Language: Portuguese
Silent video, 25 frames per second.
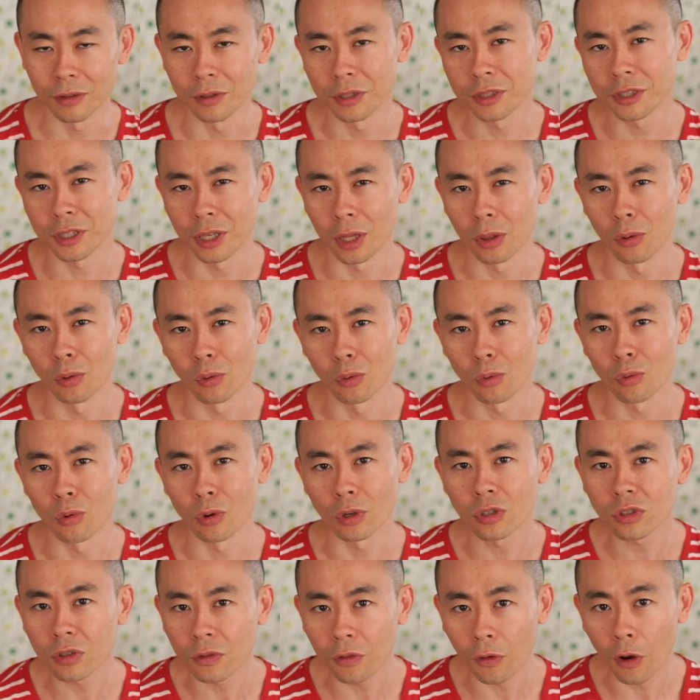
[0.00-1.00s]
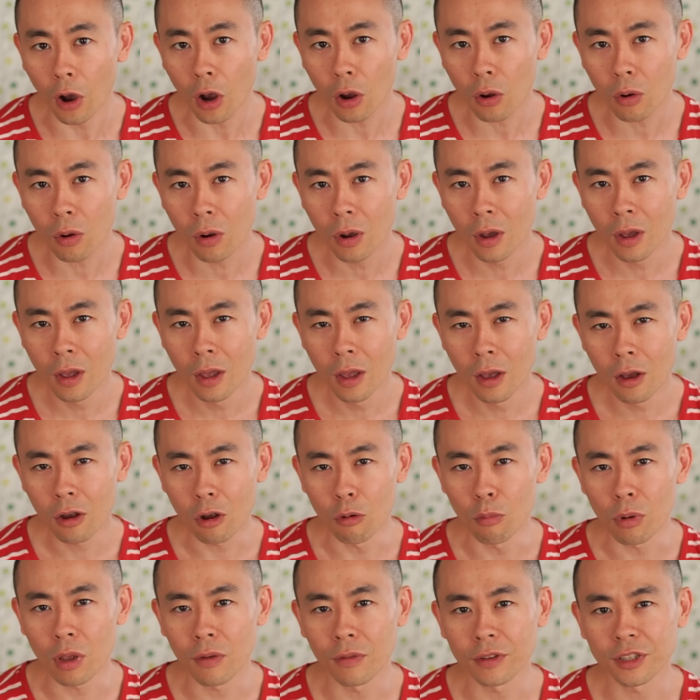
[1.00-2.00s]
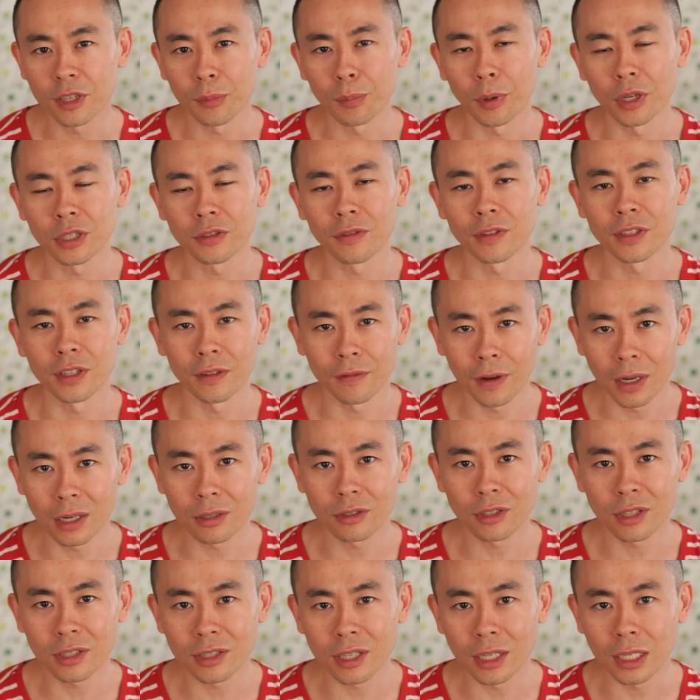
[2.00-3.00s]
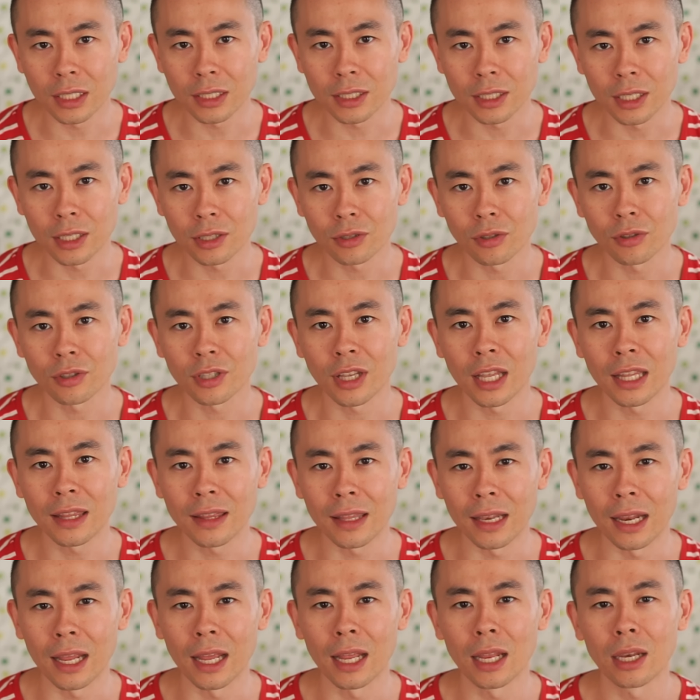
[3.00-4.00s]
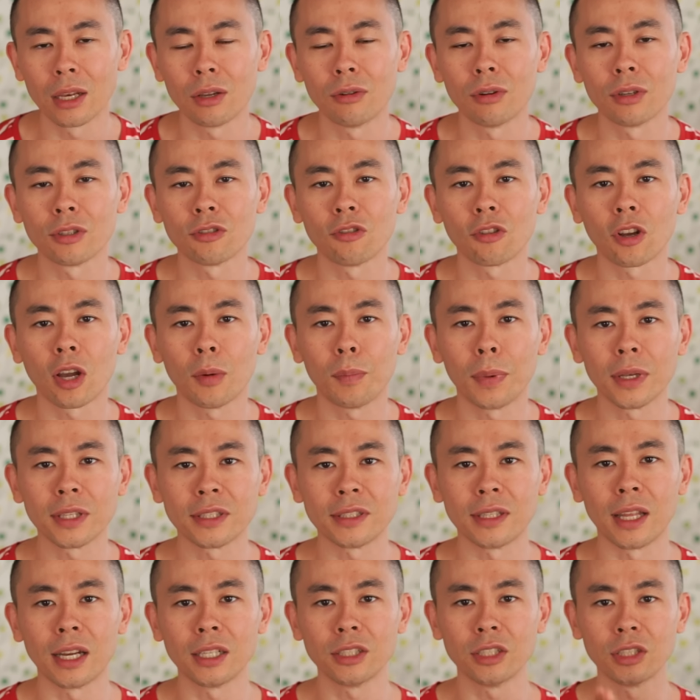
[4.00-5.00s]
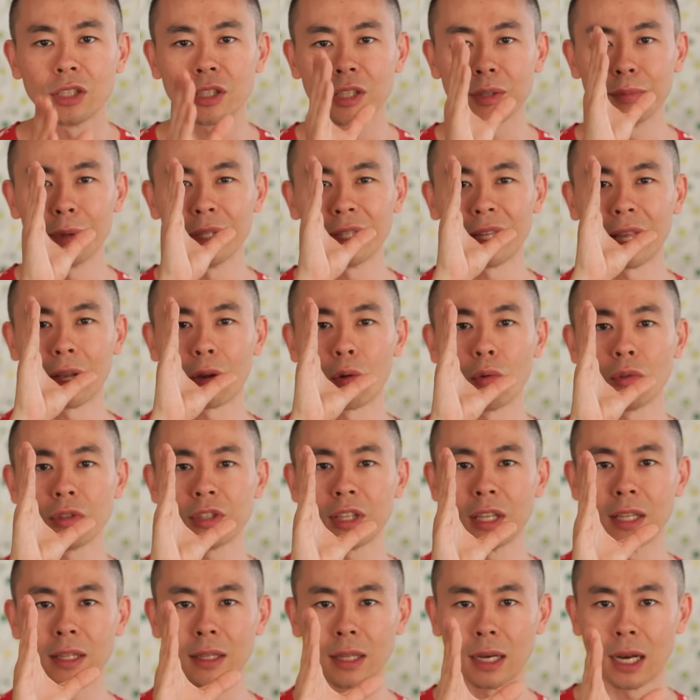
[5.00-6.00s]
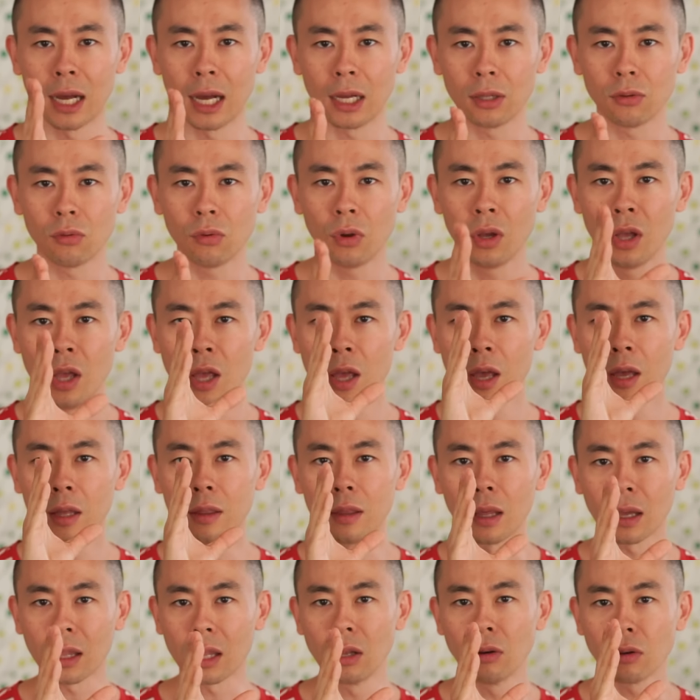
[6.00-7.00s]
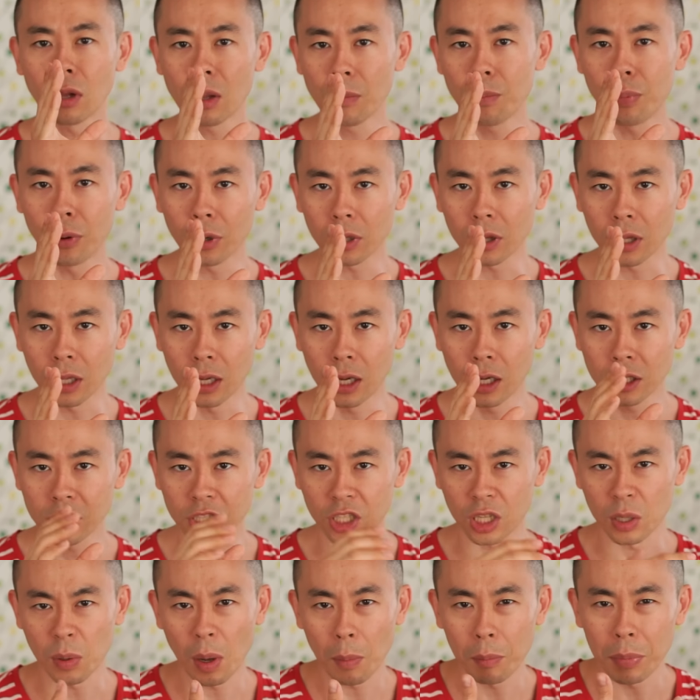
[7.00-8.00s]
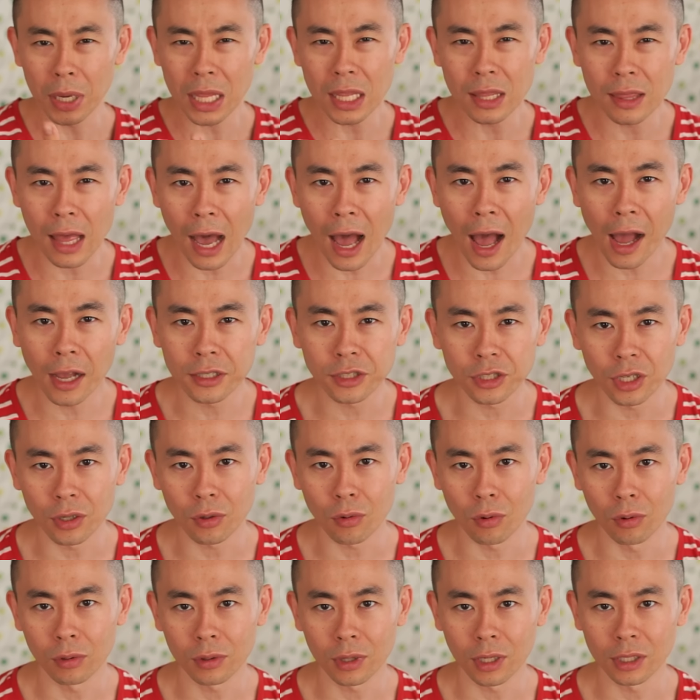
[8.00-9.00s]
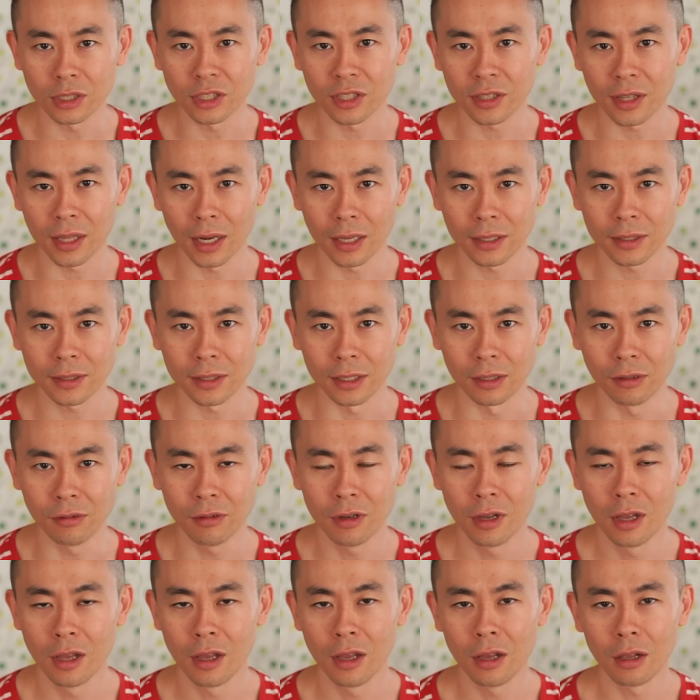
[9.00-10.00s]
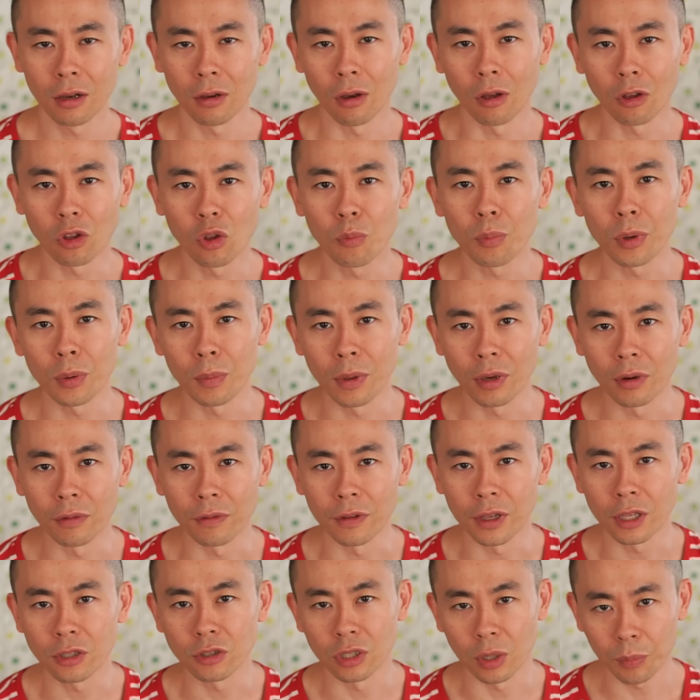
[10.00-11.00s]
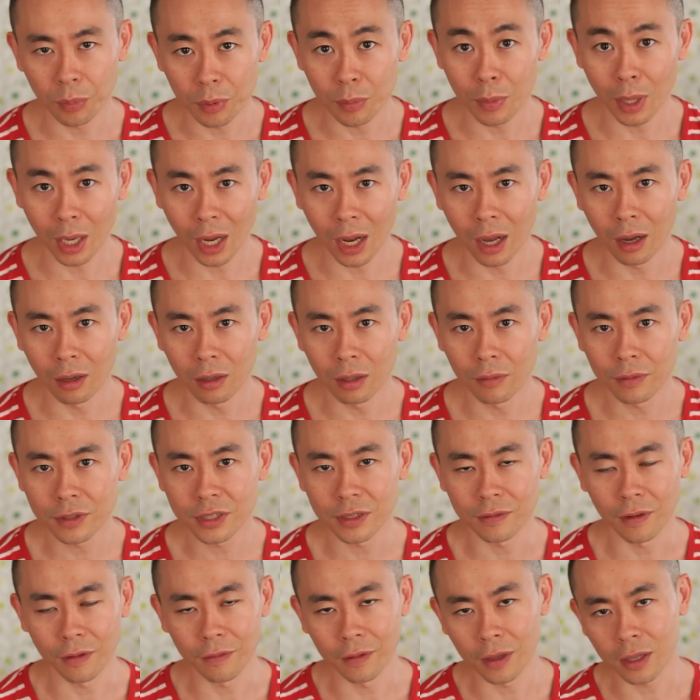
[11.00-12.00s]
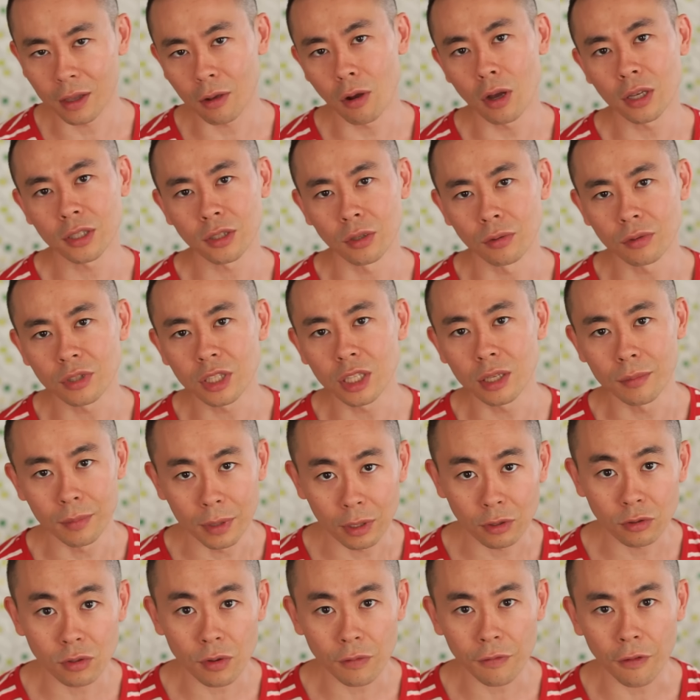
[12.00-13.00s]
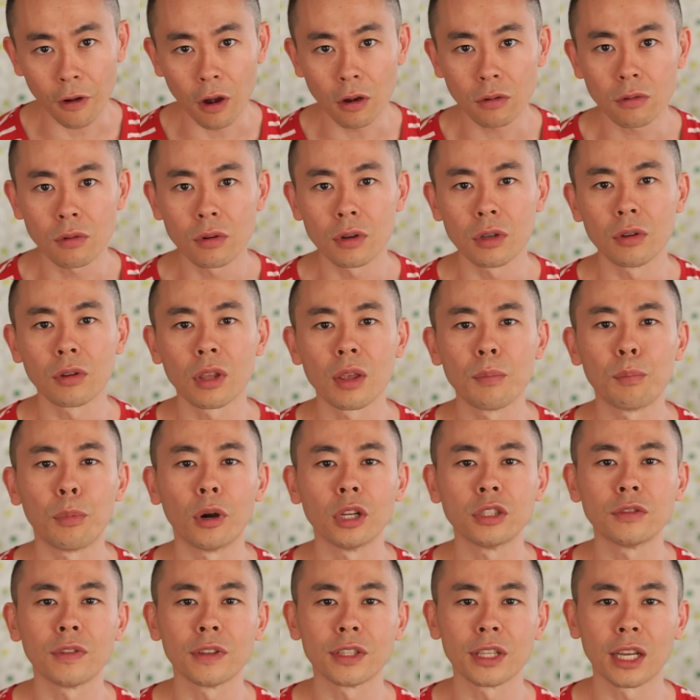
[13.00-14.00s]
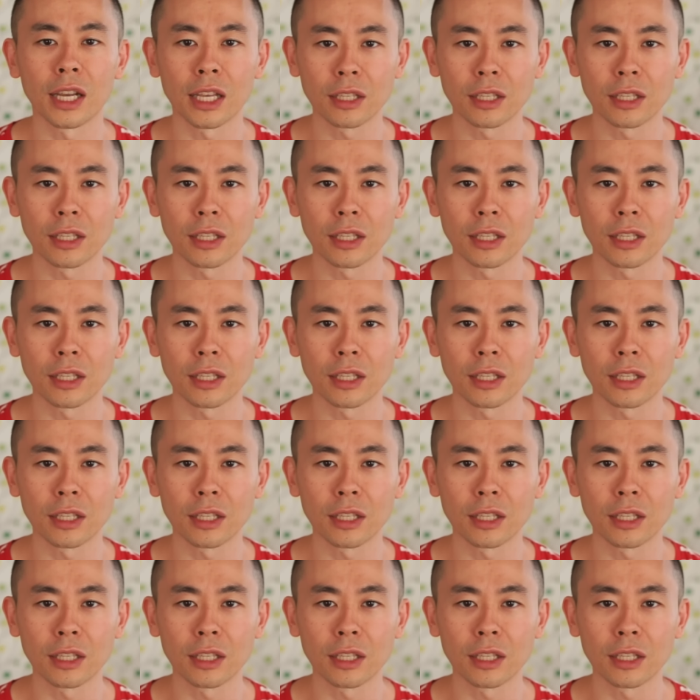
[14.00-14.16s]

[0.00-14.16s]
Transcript: Eu ensino no curso Foco como que você pode fazer vários exercícios que treinam a sua capacidade de se manter concentrado naquilo que é importante, ter uma blindagem contra a distração. Logo no primeiro vídeo, na primeira aula, você vai ver quais são os inimigos do foco e o que pode fazer a